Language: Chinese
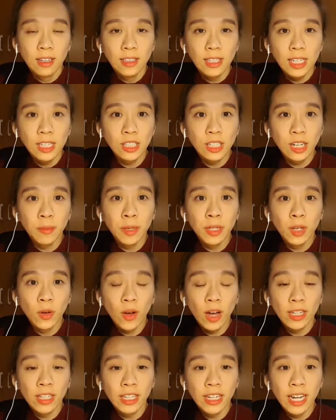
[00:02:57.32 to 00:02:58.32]
在上面的
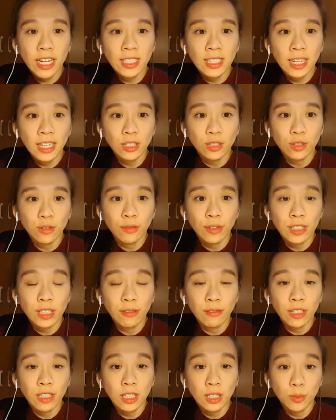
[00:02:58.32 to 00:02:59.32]
话呢，看起来也是非
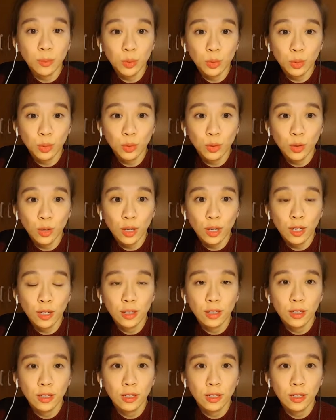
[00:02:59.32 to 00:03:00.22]
常的不错。